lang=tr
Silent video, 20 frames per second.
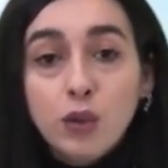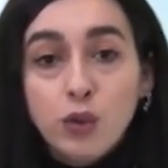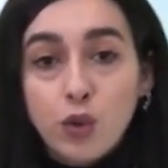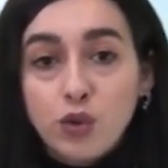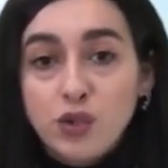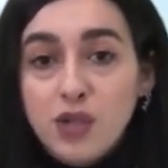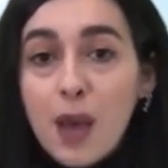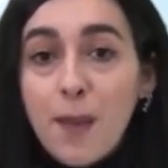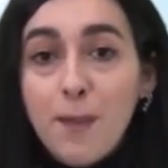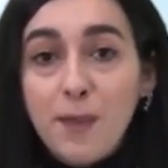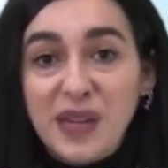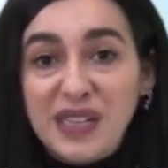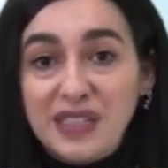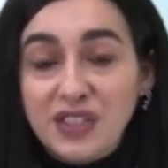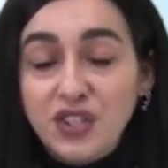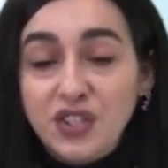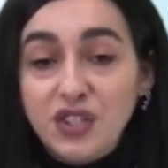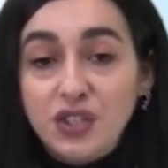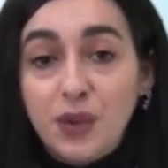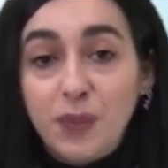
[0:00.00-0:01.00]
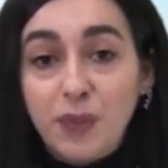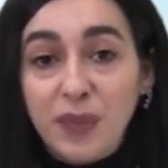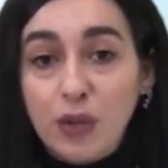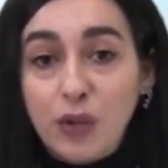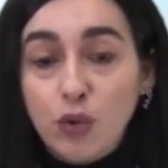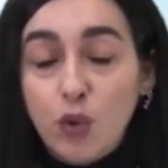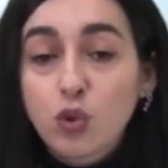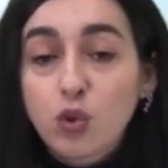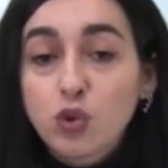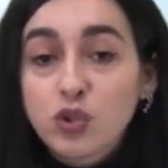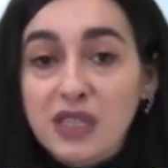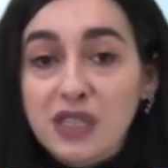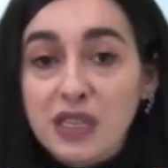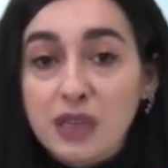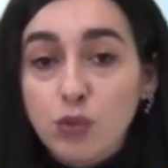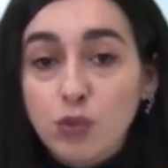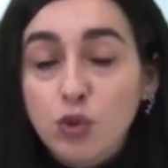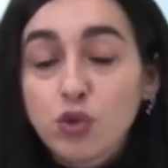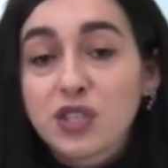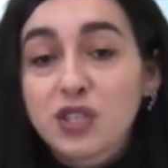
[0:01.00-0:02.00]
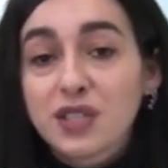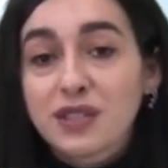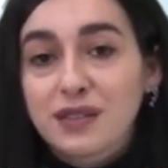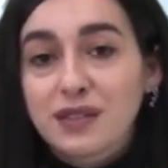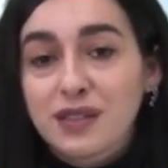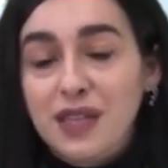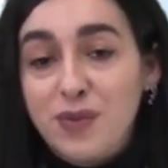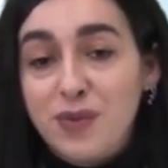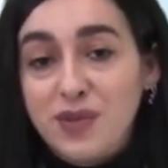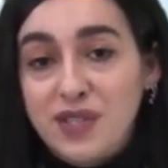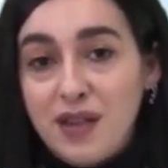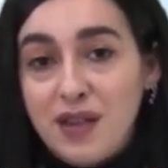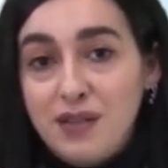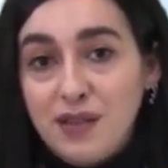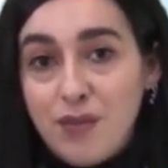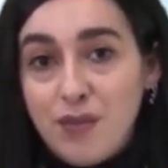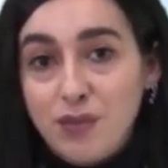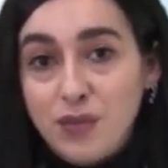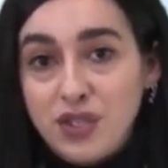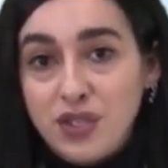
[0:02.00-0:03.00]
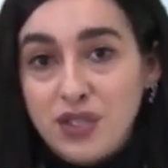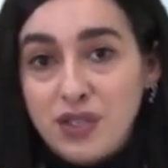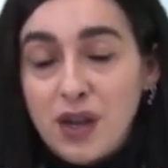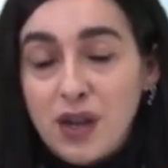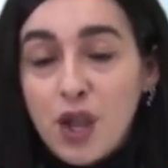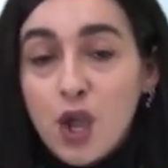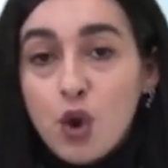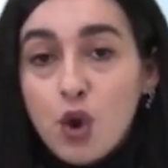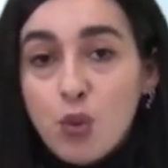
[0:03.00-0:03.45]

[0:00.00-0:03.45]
Lozan Barışı 1923 yılında imzalanmıştır.